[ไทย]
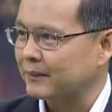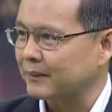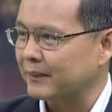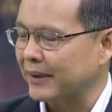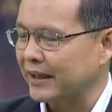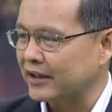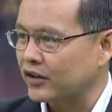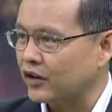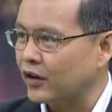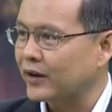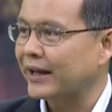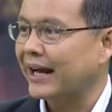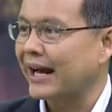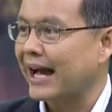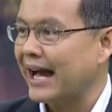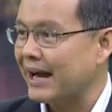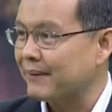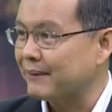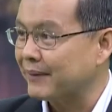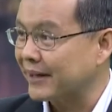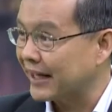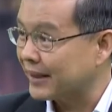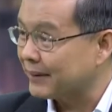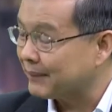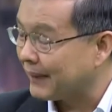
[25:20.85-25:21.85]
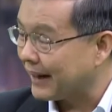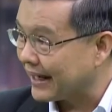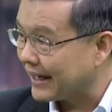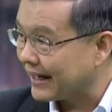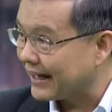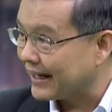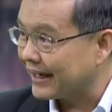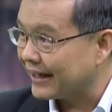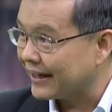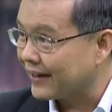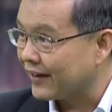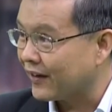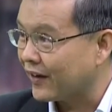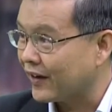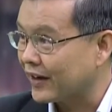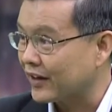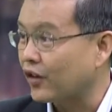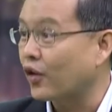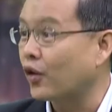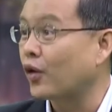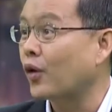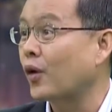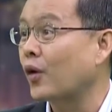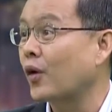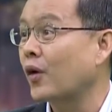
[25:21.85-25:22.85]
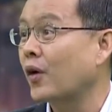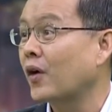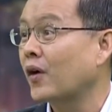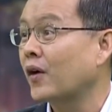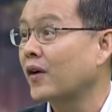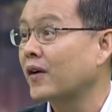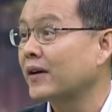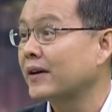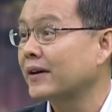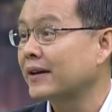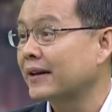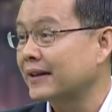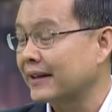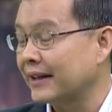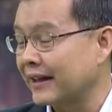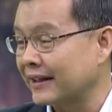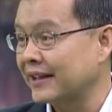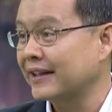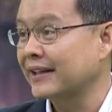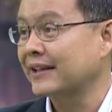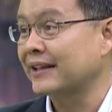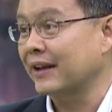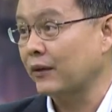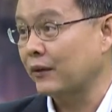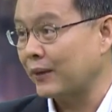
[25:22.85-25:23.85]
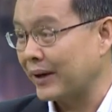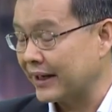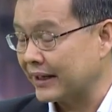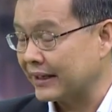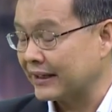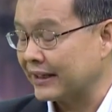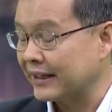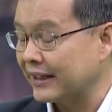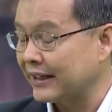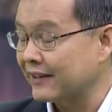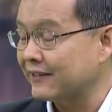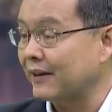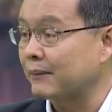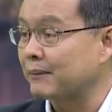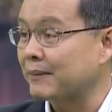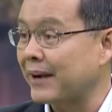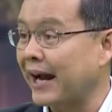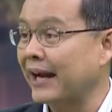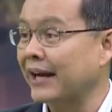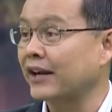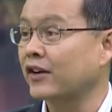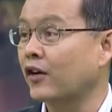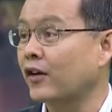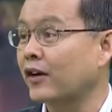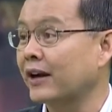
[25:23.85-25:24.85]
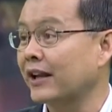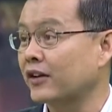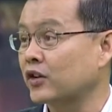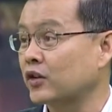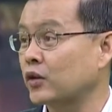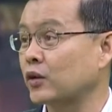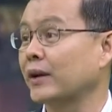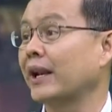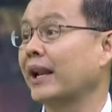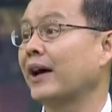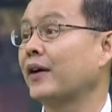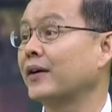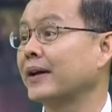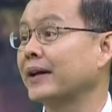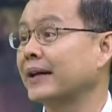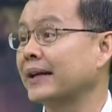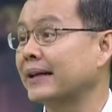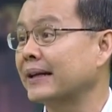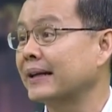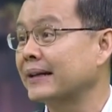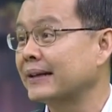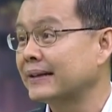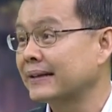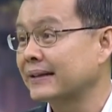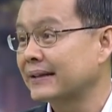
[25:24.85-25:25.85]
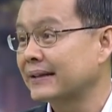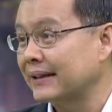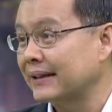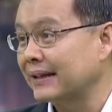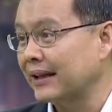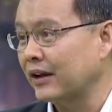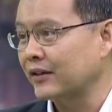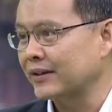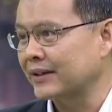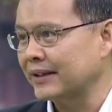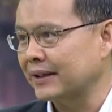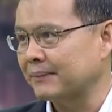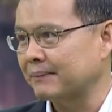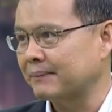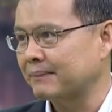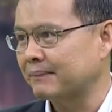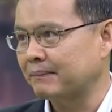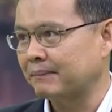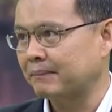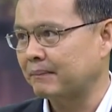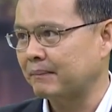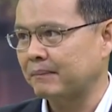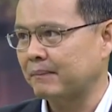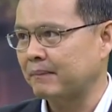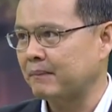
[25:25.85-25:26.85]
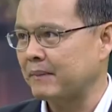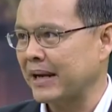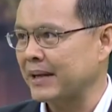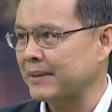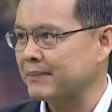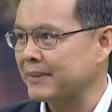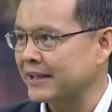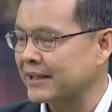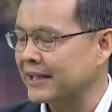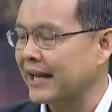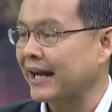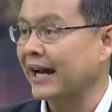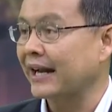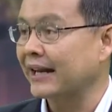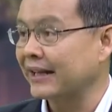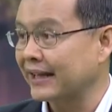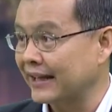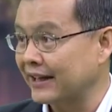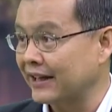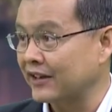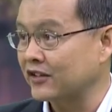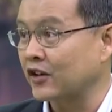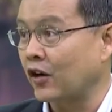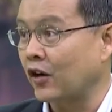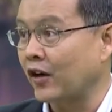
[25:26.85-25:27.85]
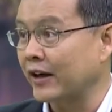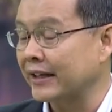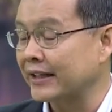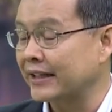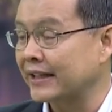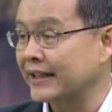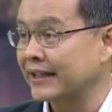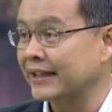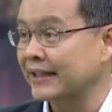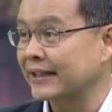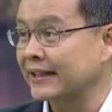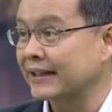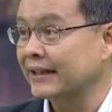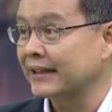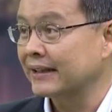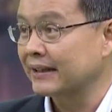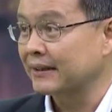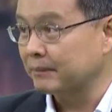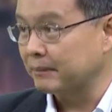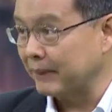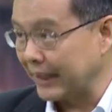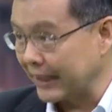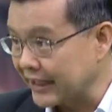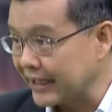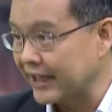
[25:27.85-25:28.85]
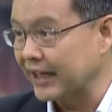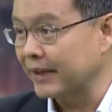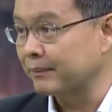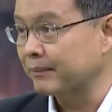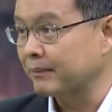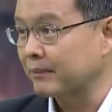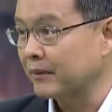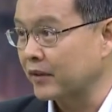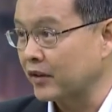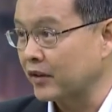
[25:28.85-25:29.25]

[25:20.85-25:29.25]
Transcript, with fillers: เหมือนต้นกล้าเมล็ดพันธุ์เล็กๆค่อยๆโตและแต่ว่าที่สำคัญของหลักสูตรเรานะฮะเราจะไม่ใช่การเรียนการสอนที่เหมือนเดิม